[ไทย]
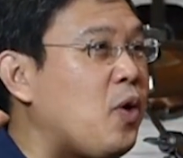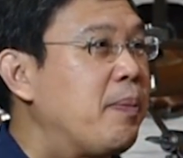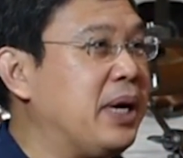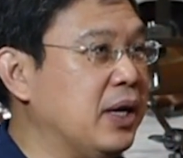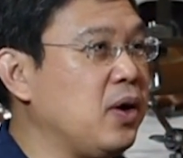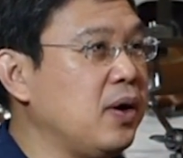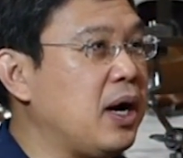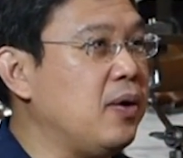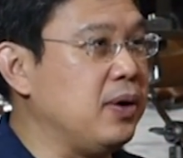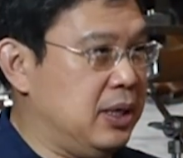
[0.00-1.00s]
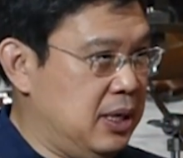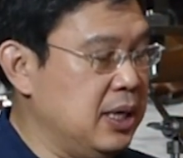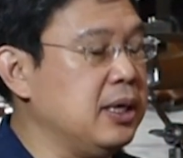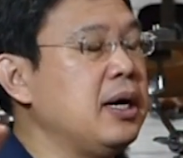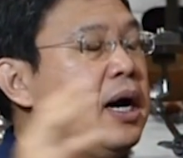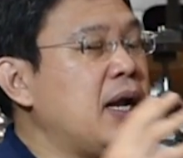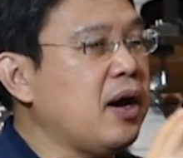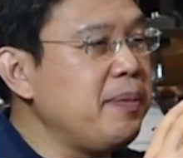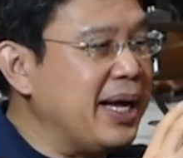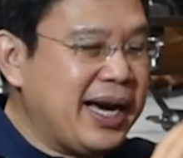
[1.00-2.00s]
ความคิดของเรา
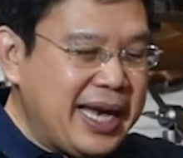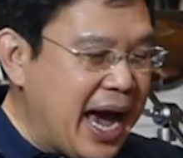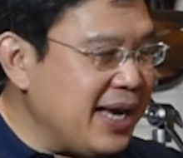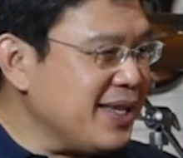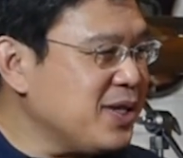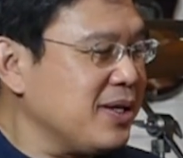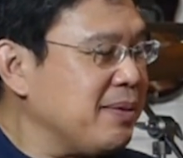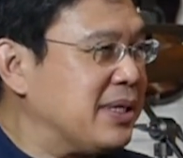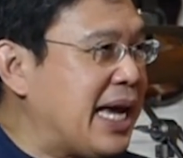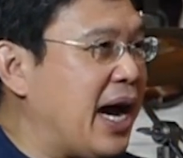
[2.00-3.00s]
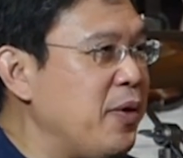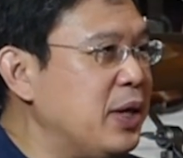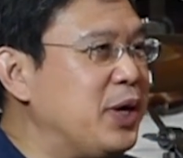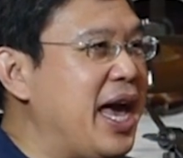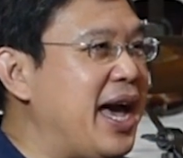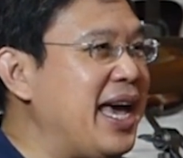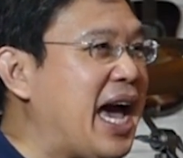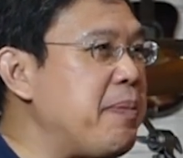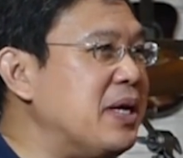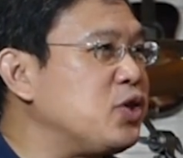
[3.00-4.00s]
เรากำลังขยายจากเก้าอี้ตัวนี้ให้
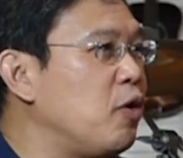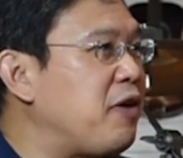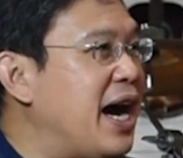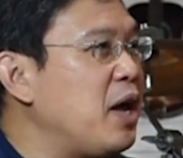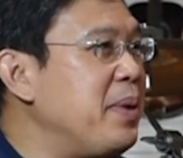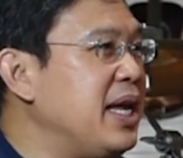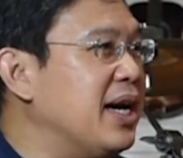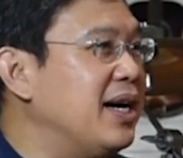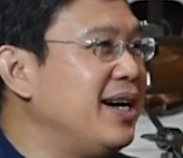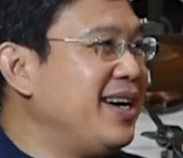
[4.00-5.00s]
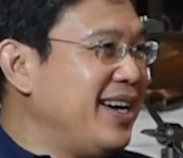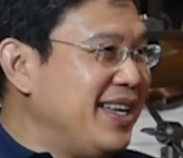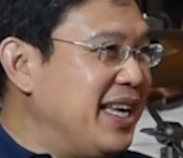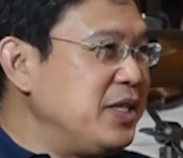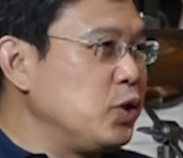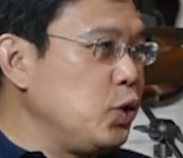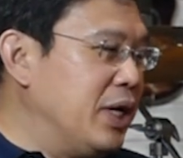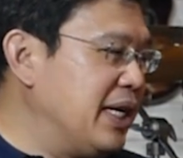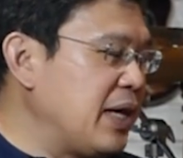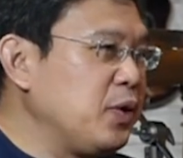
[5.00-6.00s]
กลายเป็นโซฟาเราไม่เดือดถึงจุด
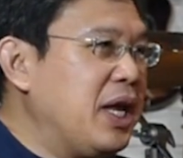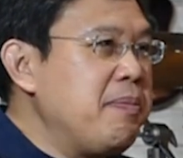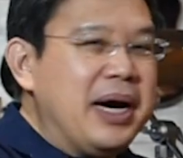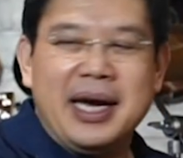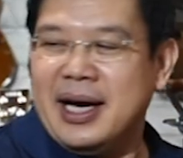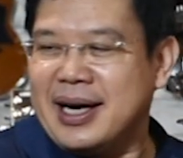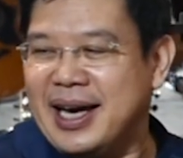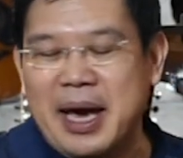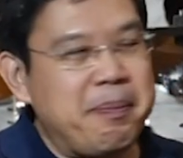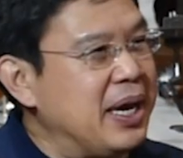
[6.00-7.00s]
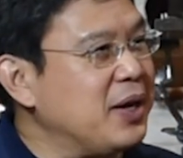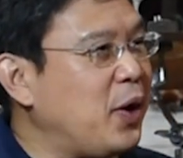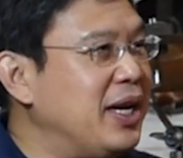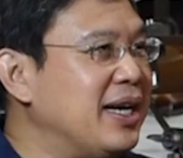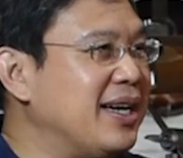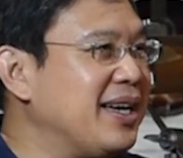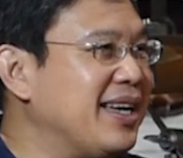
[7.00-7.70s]
หนึ่งนั่งตรงนี้เมื่อยก็ขยับไปอีกหน่อยนึง